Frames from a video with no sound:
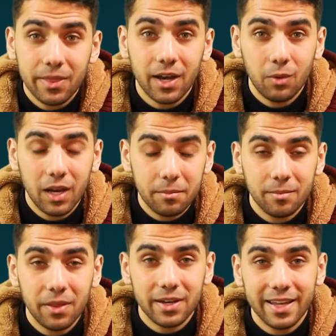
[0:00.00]
زي مثلا واحنا
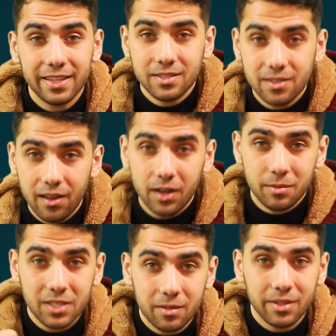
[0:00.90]
بنمثل قاعدين الصراع اللي
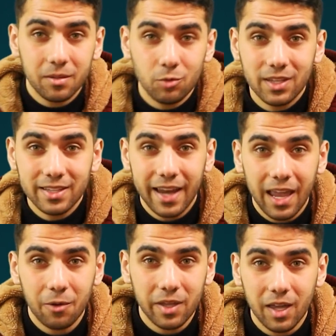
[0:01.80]
بيصير بين المضادات
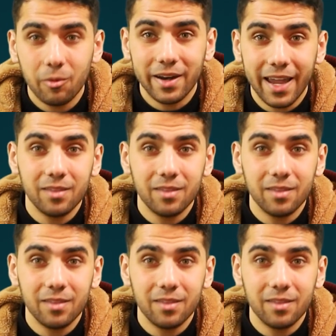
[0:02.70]
الحيويه وانا